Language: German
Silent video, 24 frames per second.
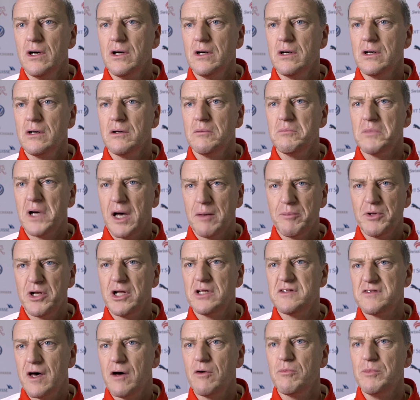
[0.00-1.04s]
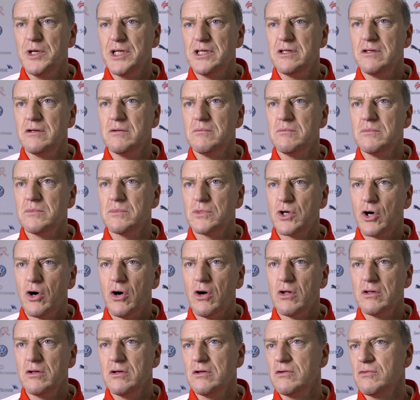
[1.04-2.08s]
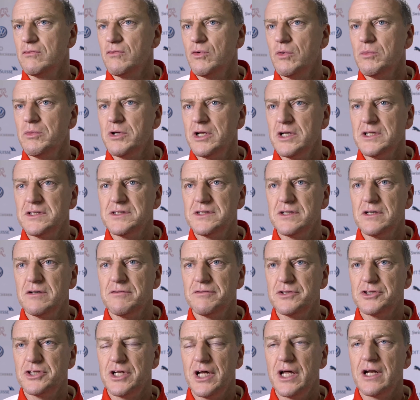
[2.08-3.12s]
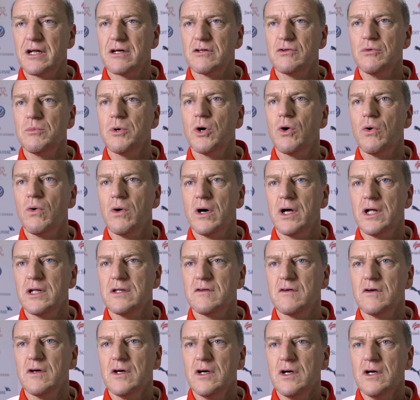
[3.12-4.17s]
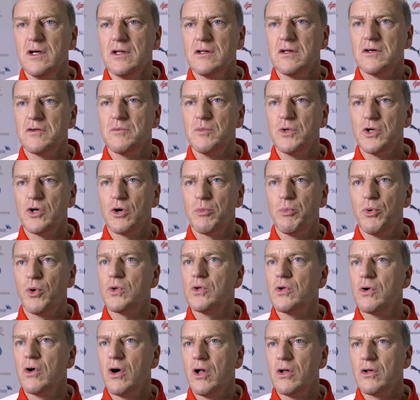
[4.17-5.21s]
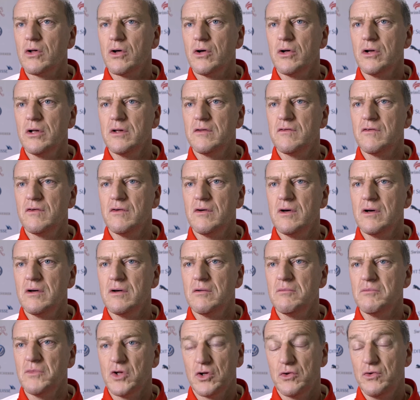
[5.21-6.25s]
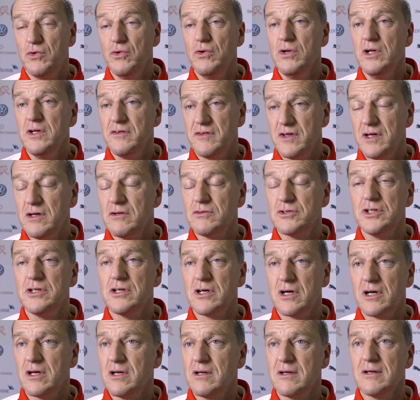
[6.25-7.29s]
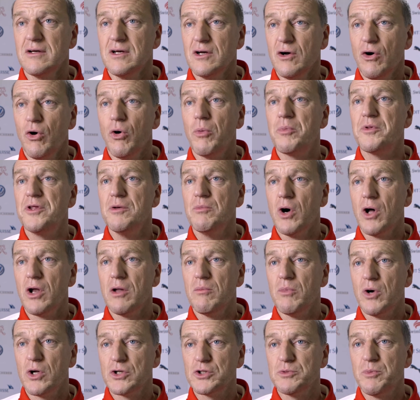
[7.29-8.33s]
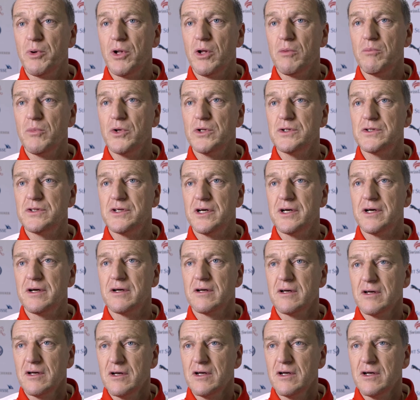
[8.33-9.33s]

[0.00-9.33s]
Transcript: Ähm, eben jetzt auch mit dem Kader, wo wir jetzt äh, verstärkt bekommen haben, dass wir nach Portugal können, äh, natürlich sehr wahrscheinlich einen optimalen Matchplan müssen, äh,